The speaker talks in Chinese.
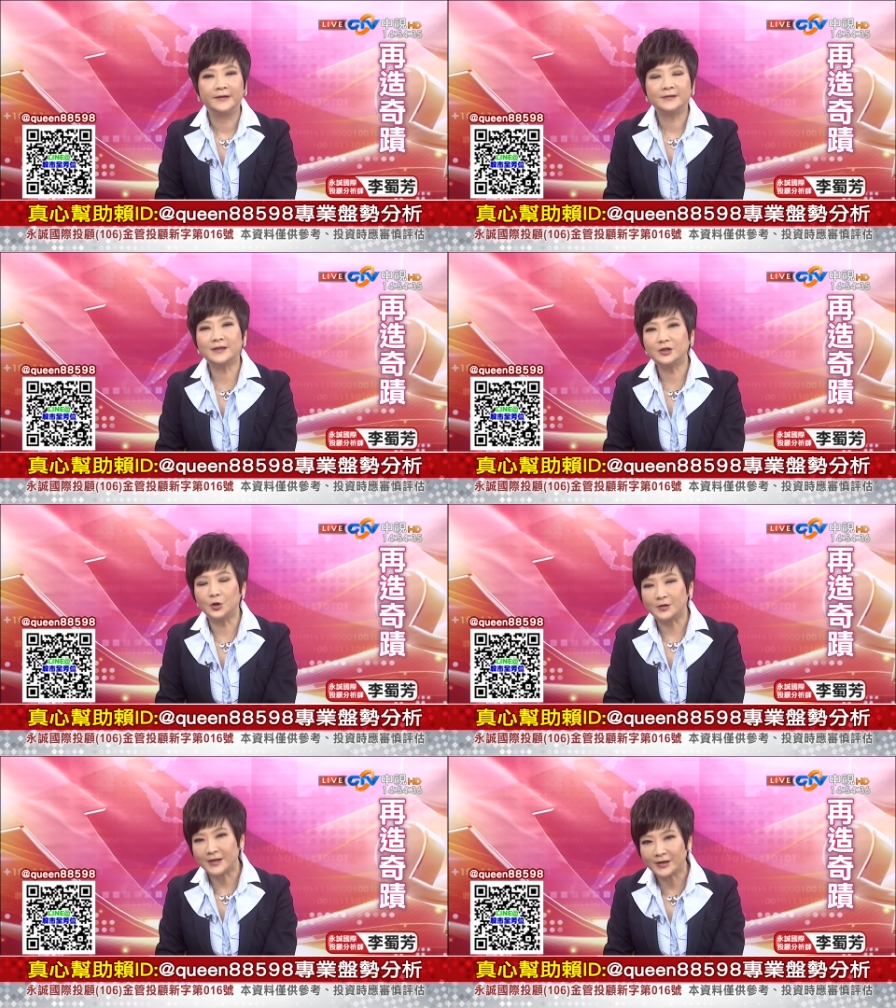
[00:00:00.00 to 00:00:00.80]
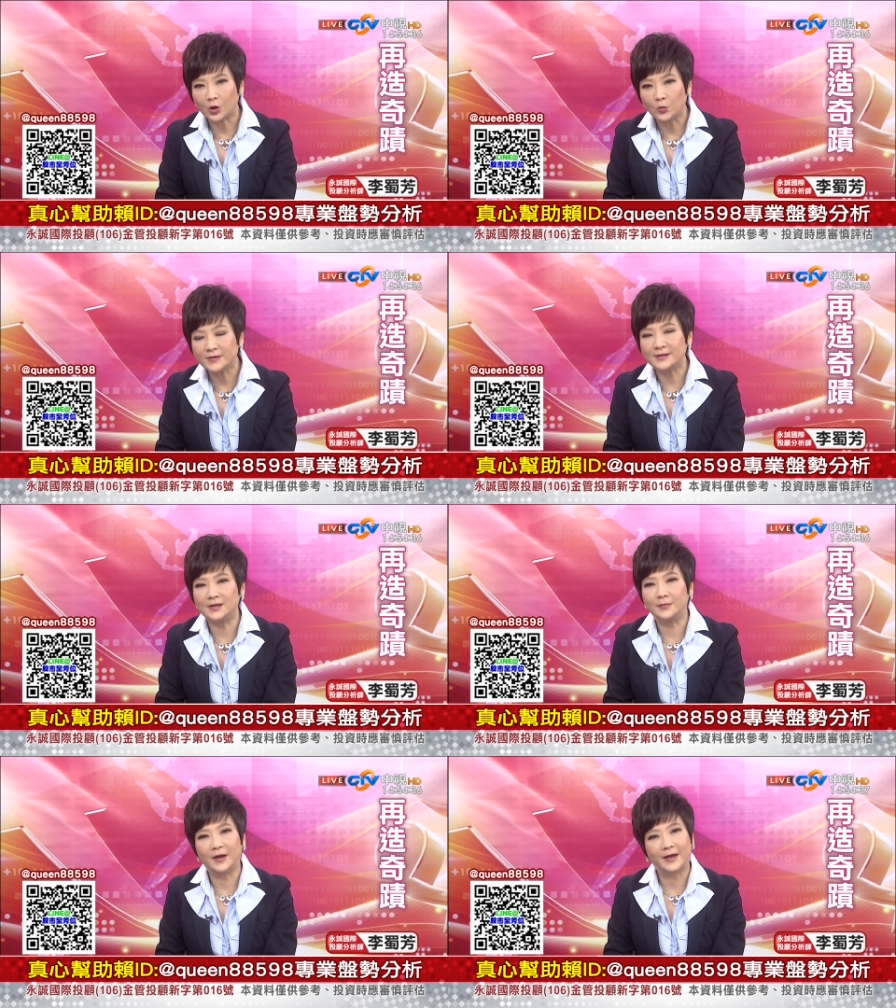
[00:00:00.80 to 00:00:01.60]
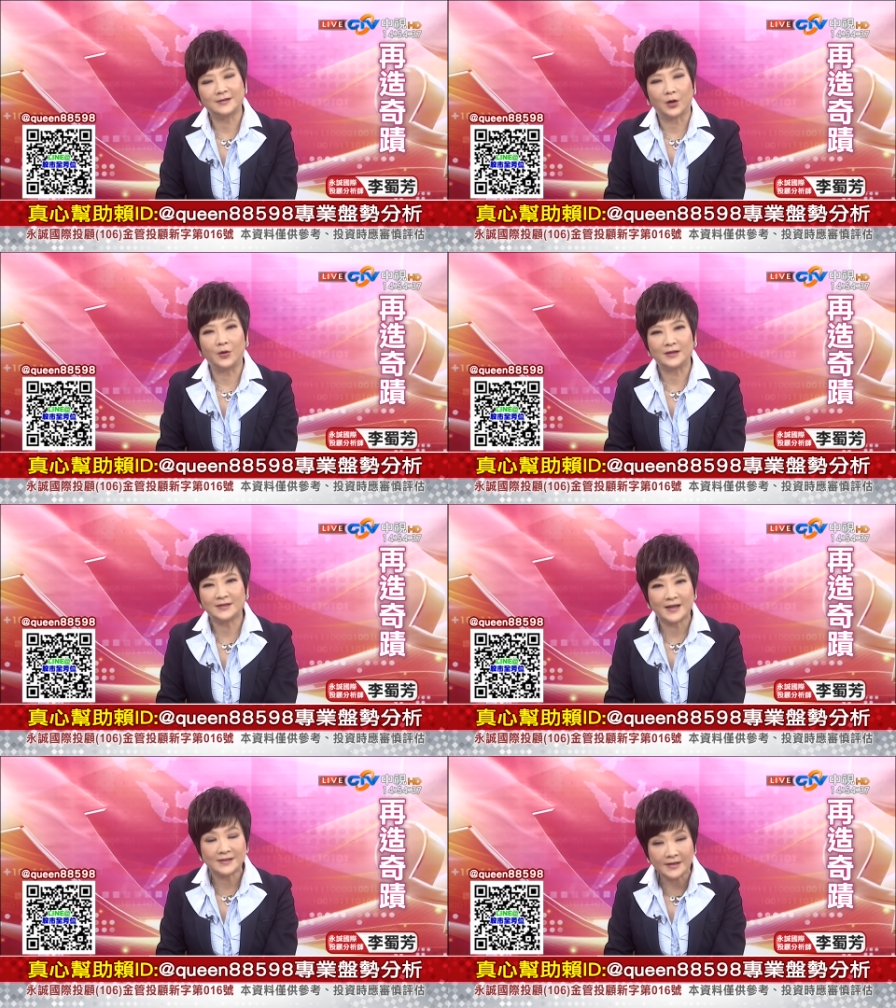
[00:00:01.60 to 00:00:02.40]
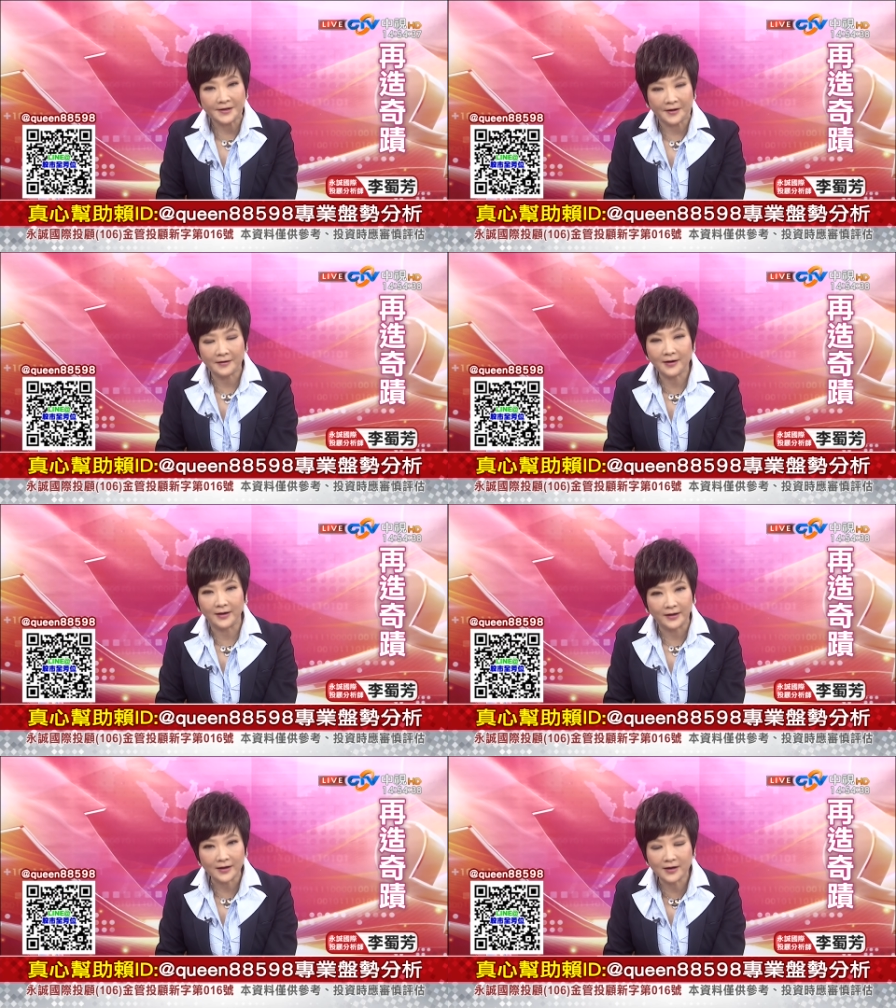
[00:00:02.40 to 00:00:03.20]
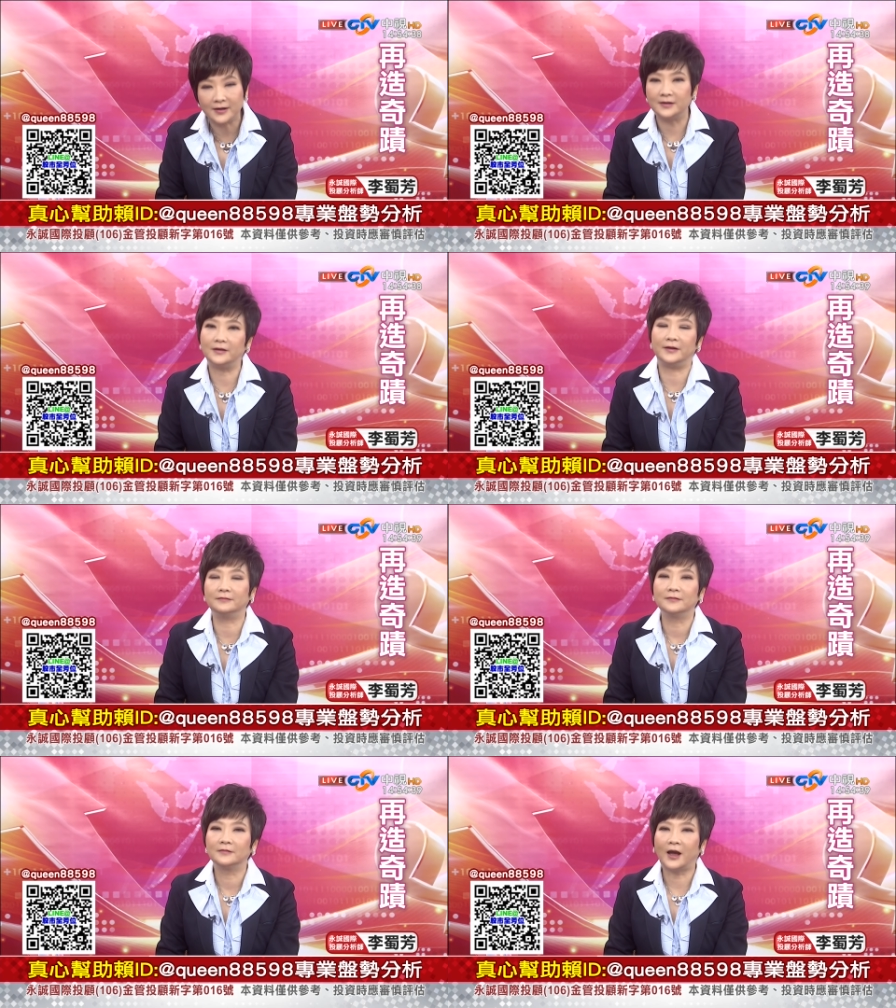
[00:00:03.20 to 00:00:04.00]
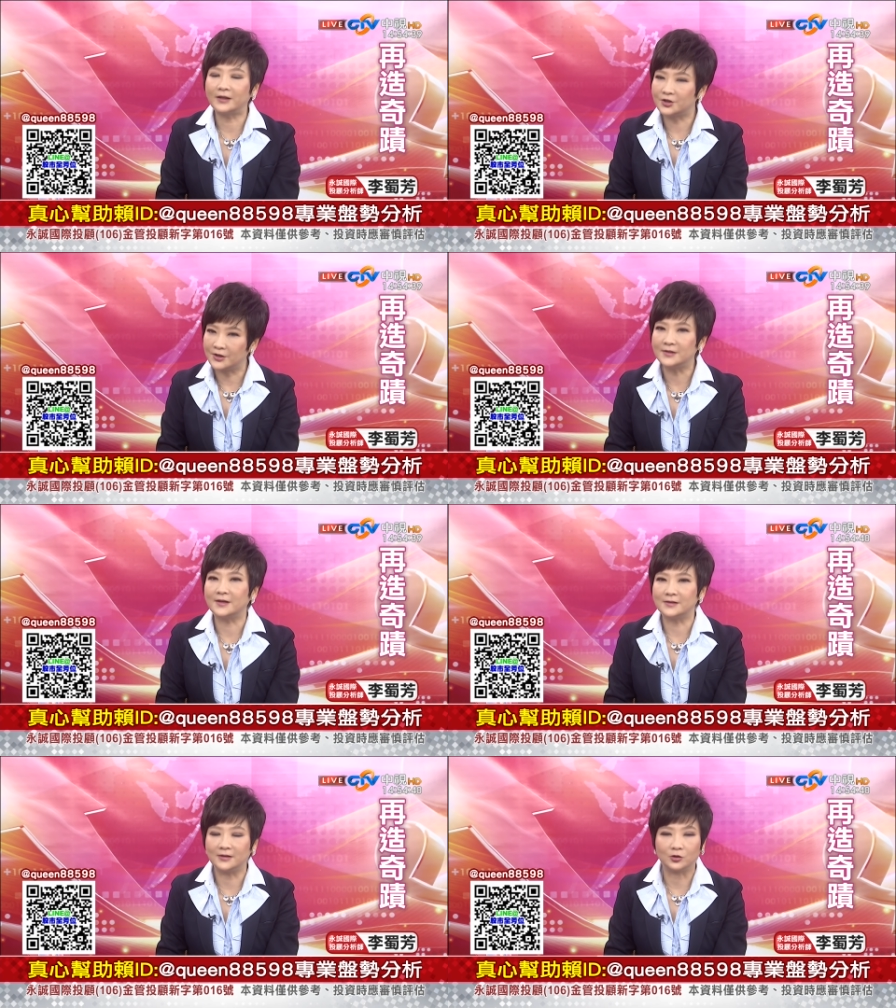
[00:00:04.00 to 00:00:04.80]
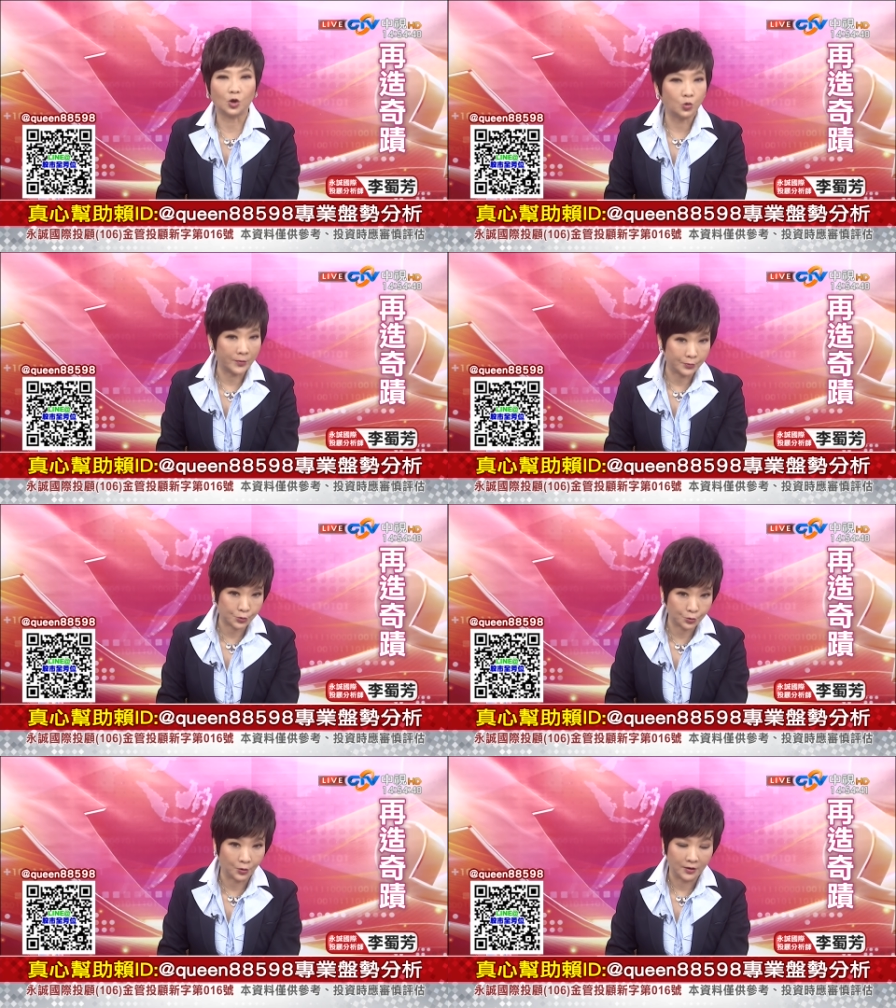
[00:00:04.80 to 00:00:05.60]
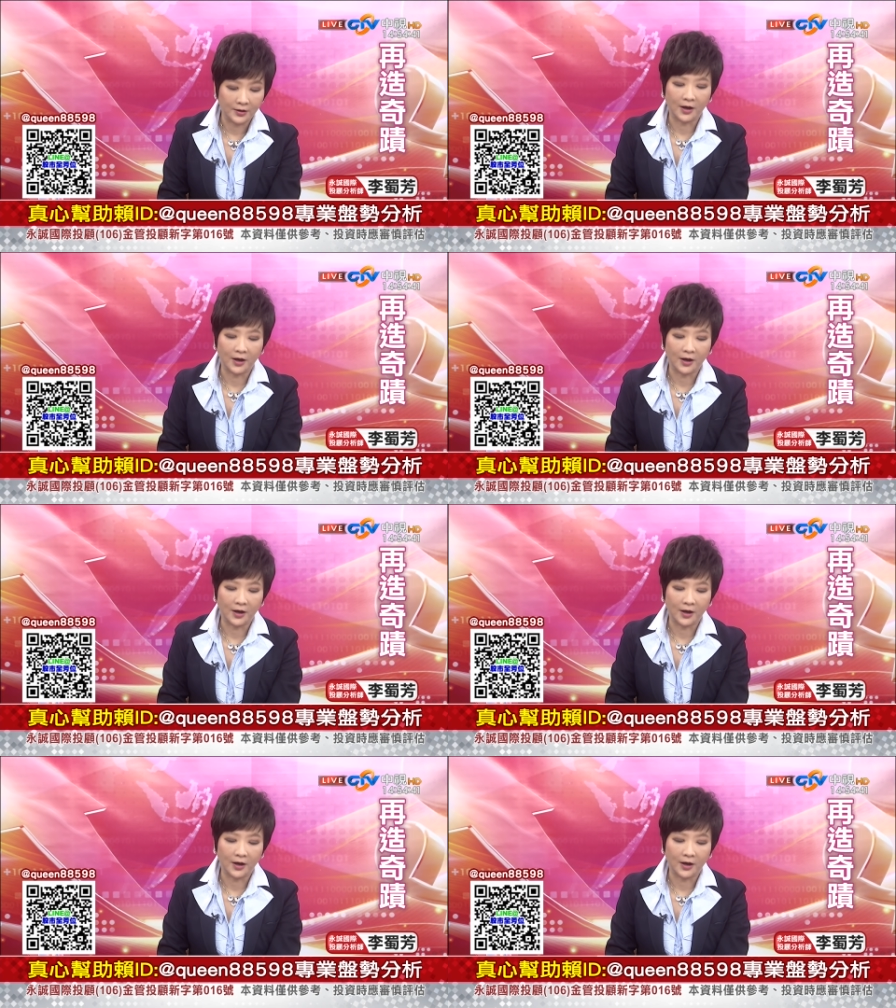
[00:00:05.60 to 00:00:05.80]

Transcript: 甚至有些的公司里面来讲话，在今年二零二零年，它的成长性都会不错。